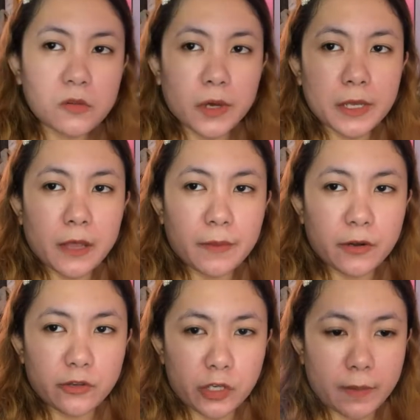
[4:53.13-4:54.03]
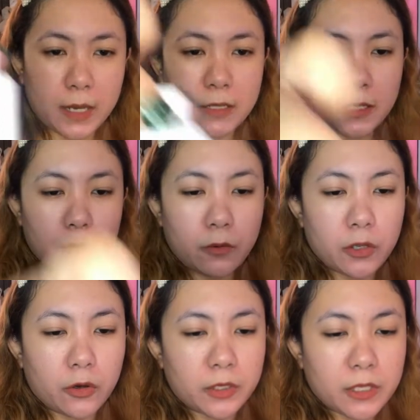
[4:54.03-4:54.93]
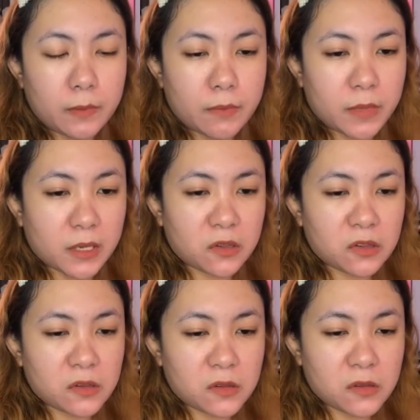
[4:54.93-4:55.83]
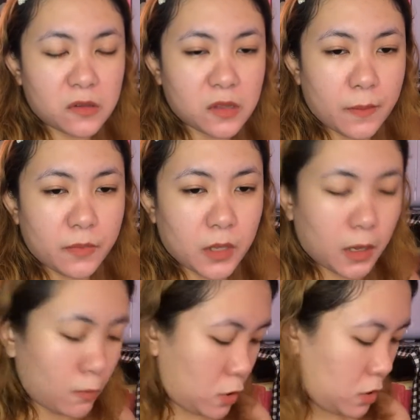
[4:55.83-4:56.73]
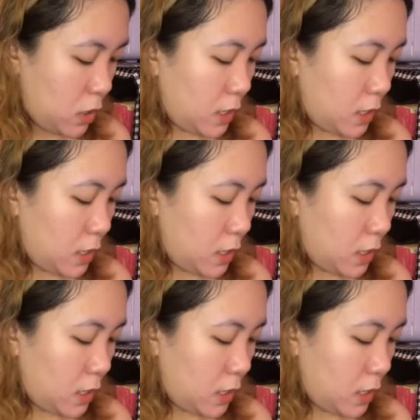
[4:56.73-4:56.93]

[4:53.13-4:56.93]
So, ayan, meron siya. Bali, dalawa yon i-mix something mo.